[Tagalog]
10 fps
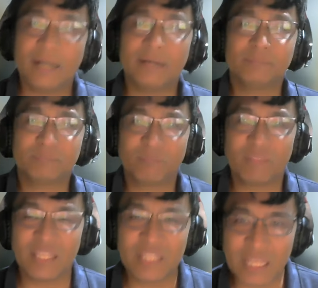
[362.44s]

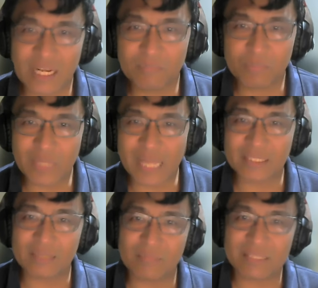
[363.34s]
Um, hindi rin po
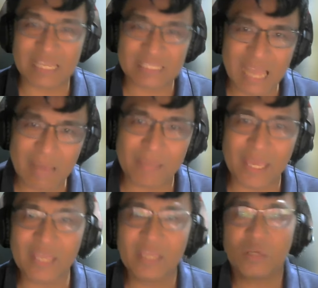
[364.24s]
natin
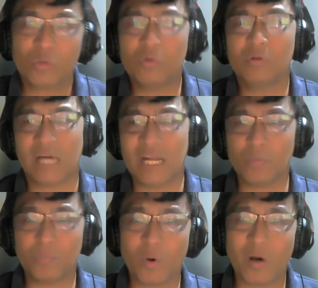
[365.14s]
masasabi kung
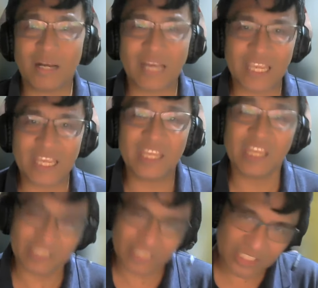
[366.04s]
ano po ang
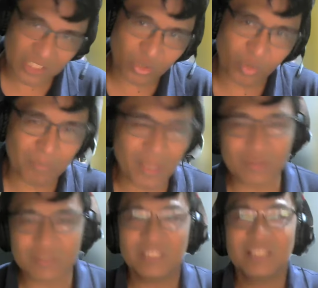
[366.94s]
kahihinatnan nito.
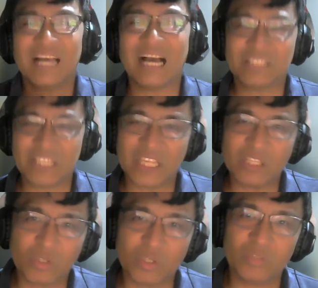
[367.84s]
Pero ang
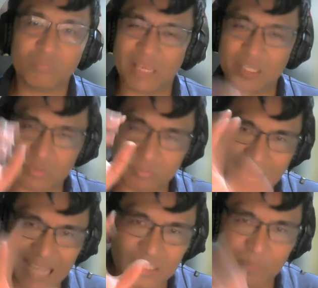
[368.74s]
tingin ko,
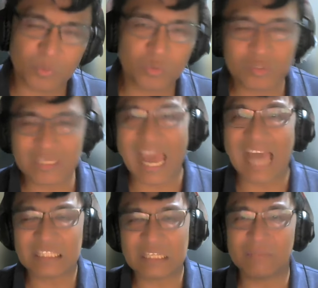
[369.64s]
based, base po doon
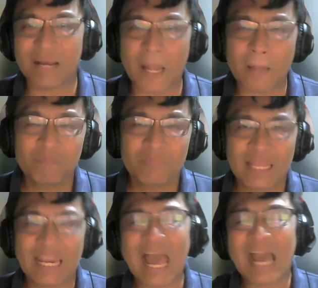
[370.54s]
sa ating mga
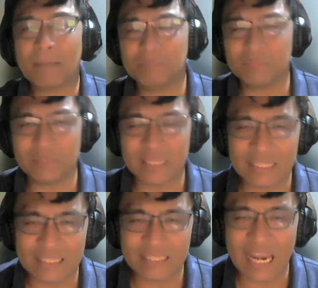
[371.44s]
lalakap
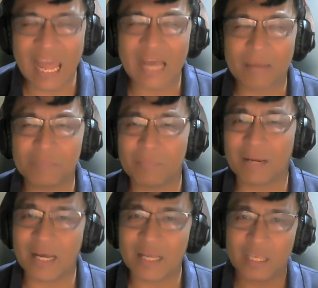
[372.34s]
na talakap
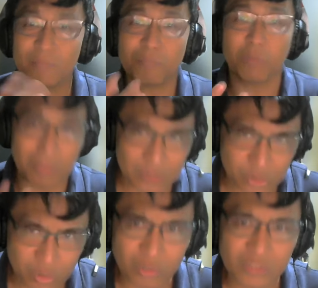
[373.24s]
ng mga
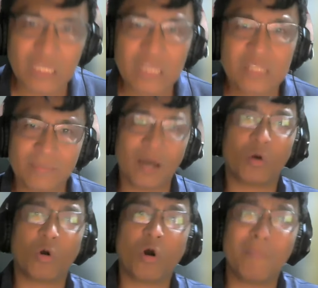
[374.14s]
informasyon sa
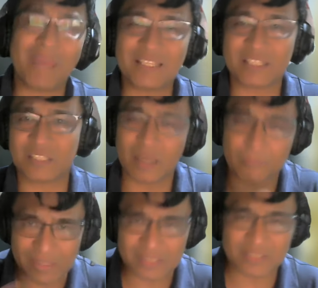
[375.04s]
mga comments at
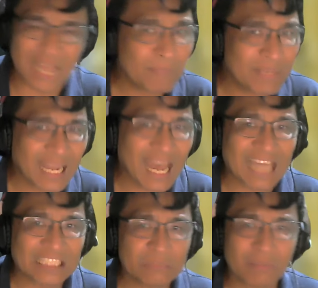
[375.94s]
saka pagsasabi
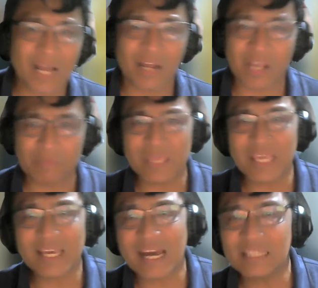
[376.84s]
ng ating mga
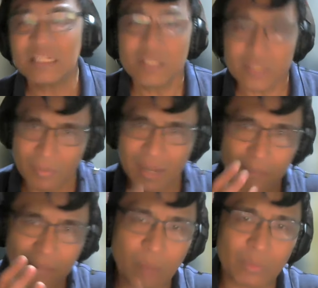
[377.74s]
kaibigan sa
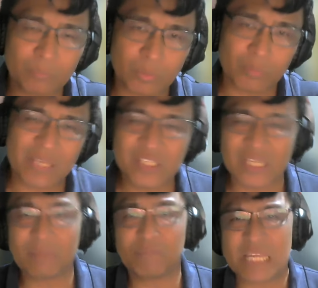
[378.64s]
mga bawat
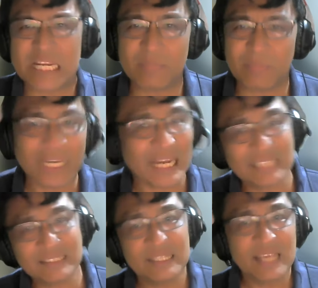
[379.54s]
probinsya ng
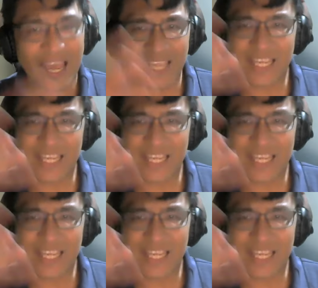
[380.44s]
Pilipinas